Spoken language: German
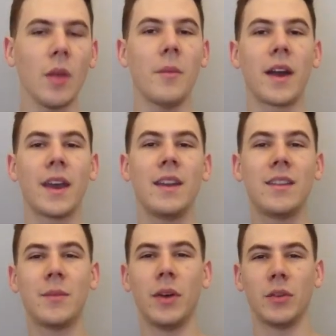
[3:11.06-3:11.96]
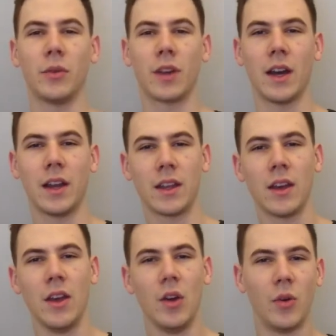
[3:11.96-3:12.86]
Man kennt diese Person gar nicht
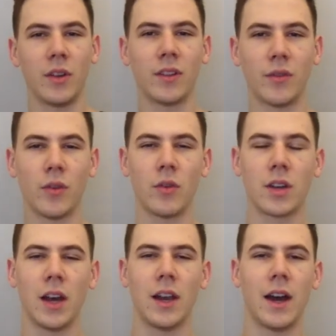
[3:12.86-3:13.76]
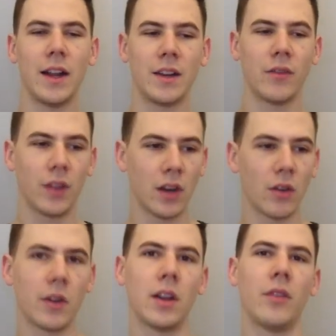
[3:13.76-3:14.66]
und diese Vorurteile halten viele
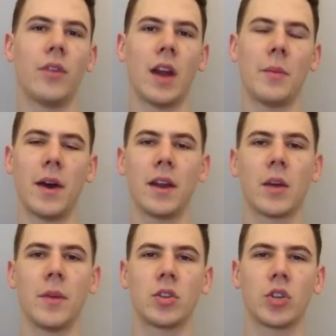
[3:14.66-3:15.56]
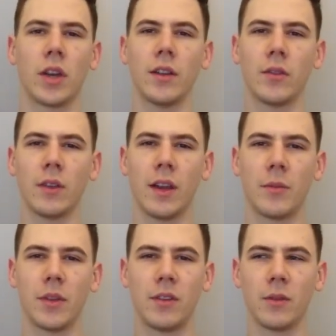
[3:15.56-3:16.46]
Leute davon ab, andere Menschen
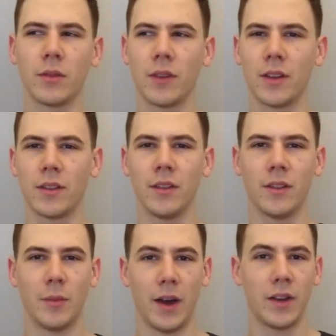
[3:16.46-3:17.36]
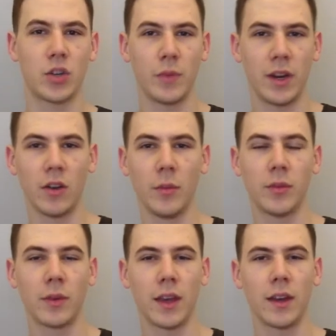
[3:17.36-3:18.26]
kennenzulernen bzw. sympathisch mit ihnen
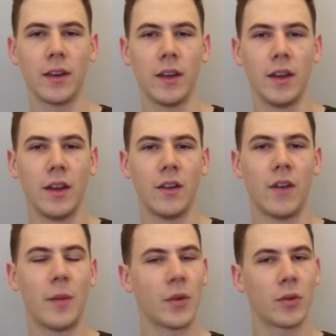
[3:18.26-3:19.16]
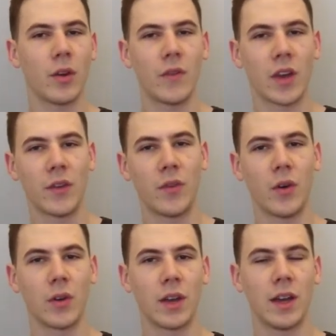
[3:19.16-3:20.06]
umzugehen, weil man durch irgendwelche
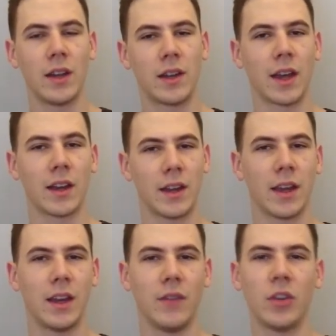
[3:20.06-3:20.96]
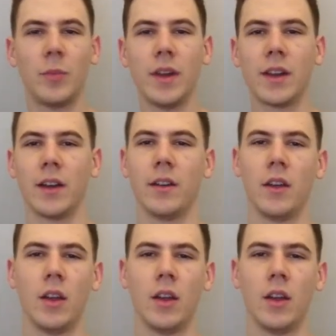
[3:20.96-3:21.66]
Vorurteile direkt ein negatives Bild hat.